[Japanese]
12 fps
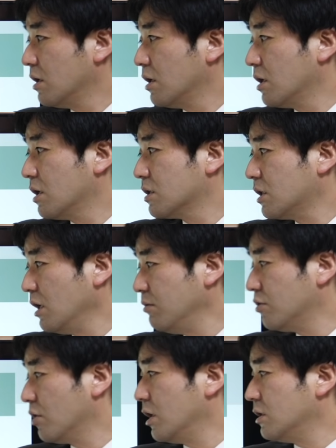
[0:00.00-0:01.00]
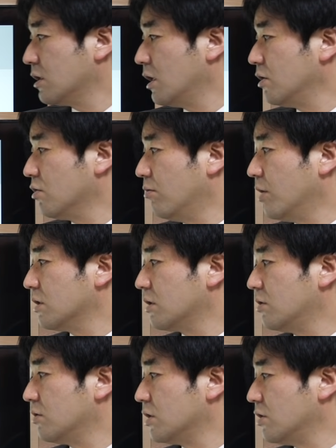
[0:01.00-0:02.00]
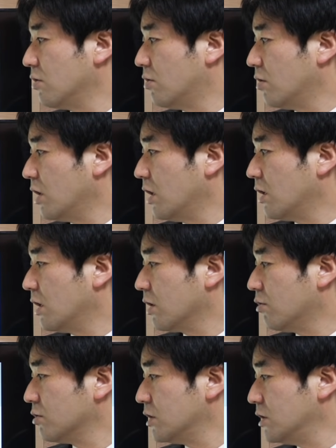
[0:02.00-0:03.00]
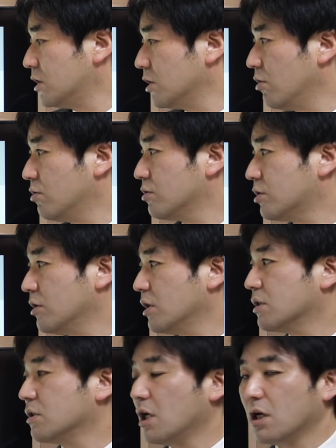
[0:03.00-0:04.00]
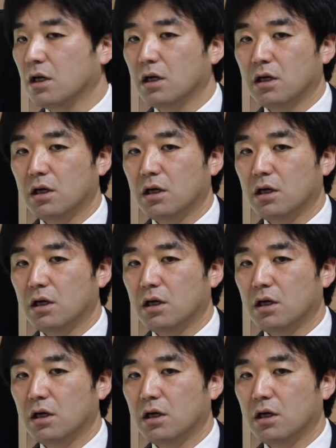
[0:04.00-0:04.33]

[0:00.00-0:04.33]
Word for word: えー、債務の返済に困っている企業や、えー、個人事業主はですね、